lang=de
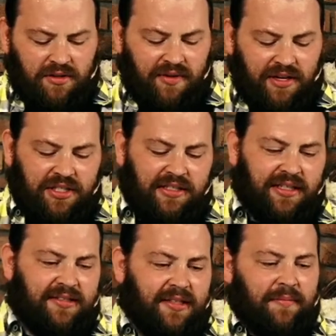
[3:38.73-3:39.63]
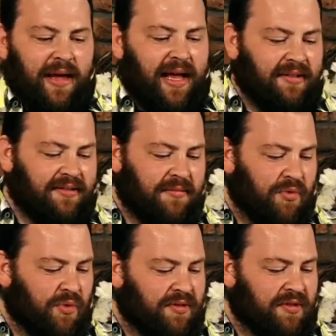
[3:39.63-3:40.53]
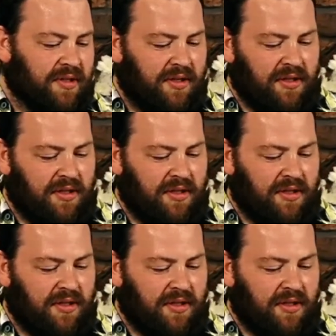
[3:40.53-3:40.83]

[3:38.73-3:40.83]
steht das im 1. Mose